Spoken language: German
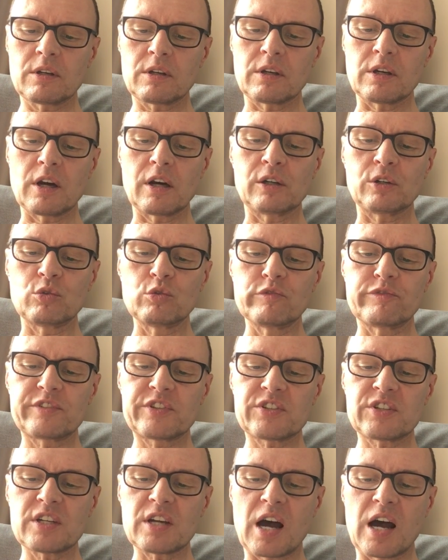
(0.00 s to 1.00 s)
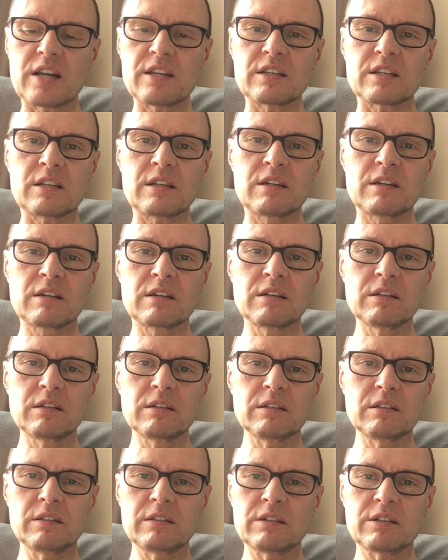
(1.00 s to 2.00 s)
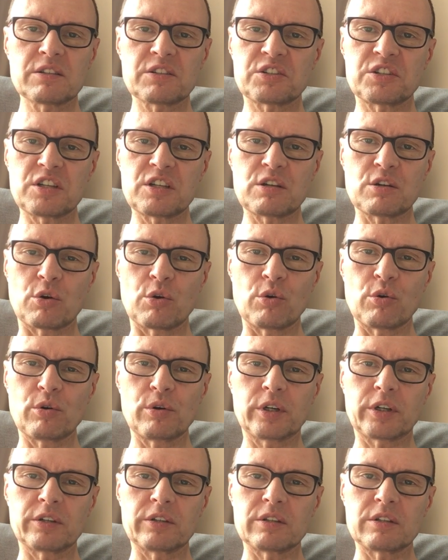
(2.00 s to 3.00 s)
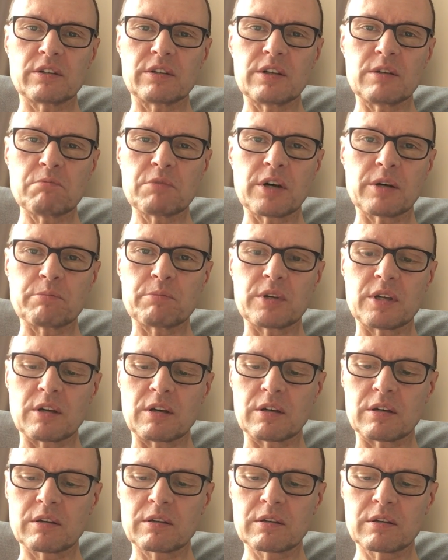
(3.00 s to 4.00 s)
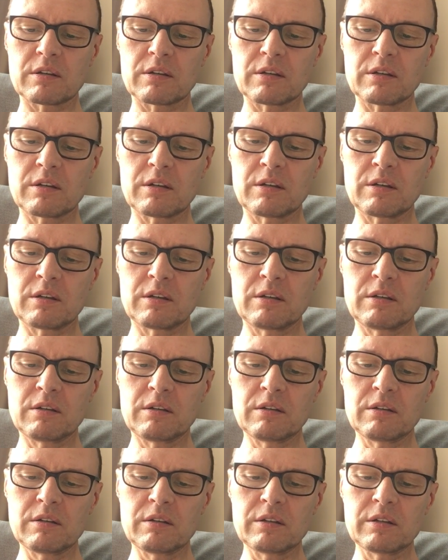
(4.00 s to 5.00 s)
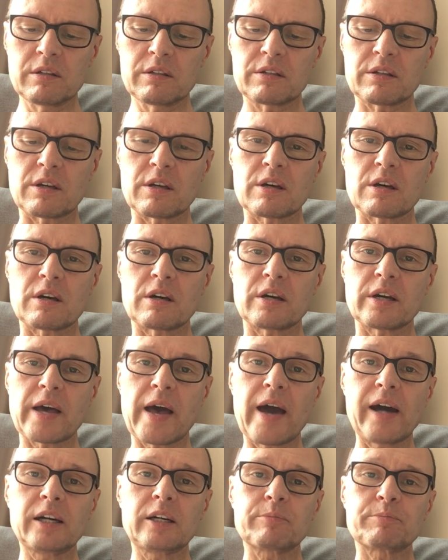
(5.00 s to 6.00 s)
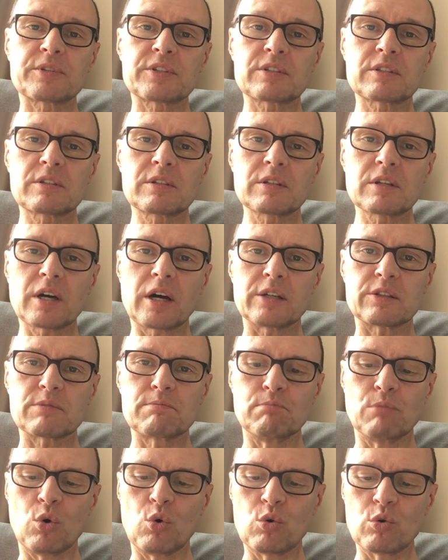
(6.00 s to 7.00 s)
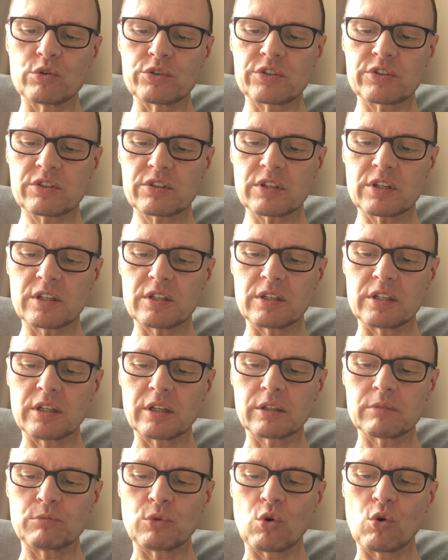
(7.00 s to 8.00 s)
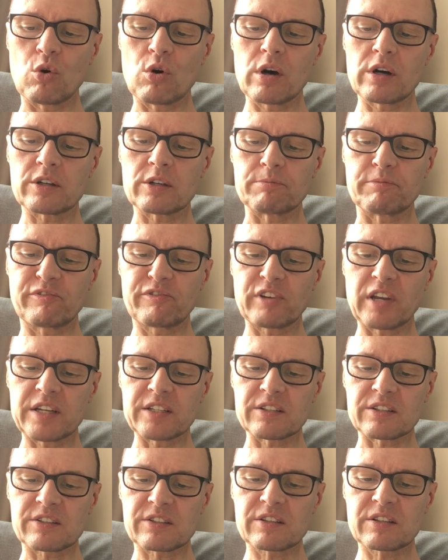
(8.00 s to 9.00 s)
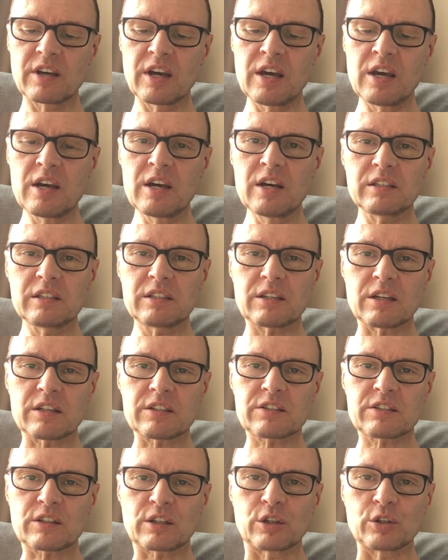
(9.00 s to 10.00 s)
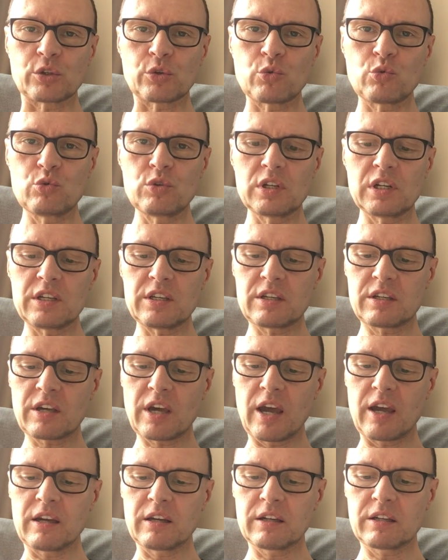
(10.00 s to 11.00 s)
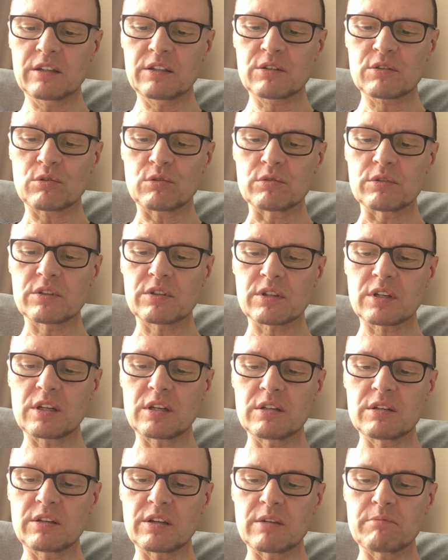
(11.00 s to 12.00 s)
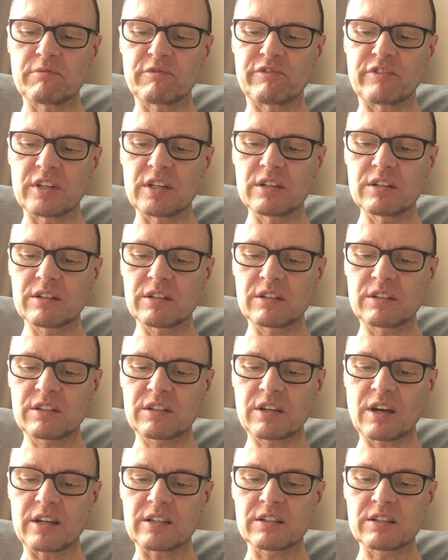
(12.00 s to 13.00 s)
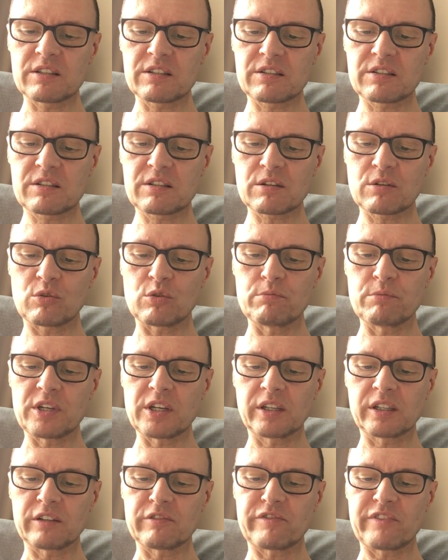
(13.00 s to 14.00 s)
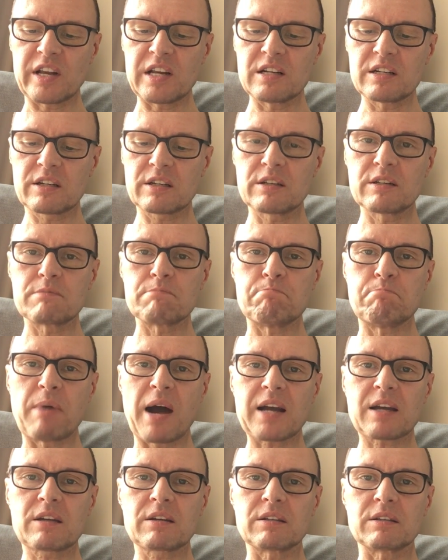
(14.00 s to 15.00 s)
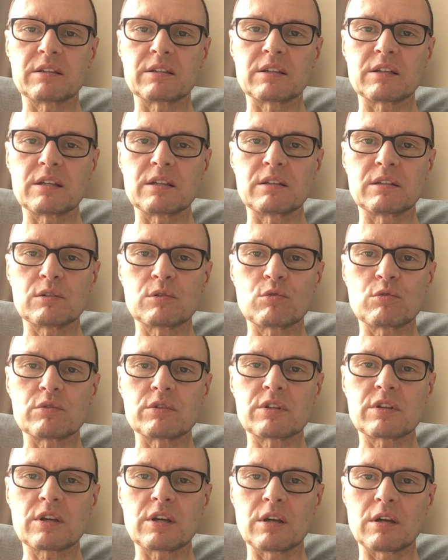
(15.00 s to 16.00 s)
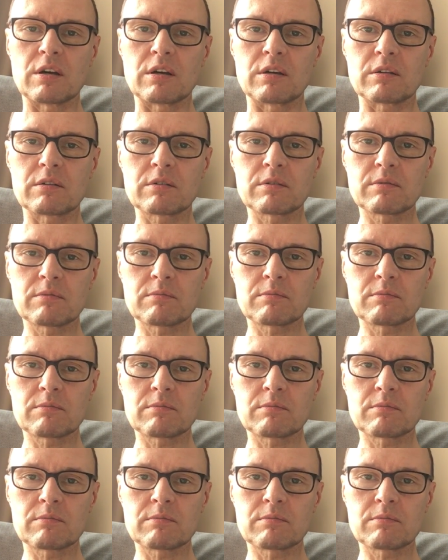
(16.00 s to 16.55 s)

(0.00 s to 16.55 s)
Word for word: Er ruft sie an, sie hören nimmermehr. Der Herbst hat Moos in ihrem Ohr gepflanzt, das grünlich hängt und in dem Winde tanzt um ihre welken Backen hin und her.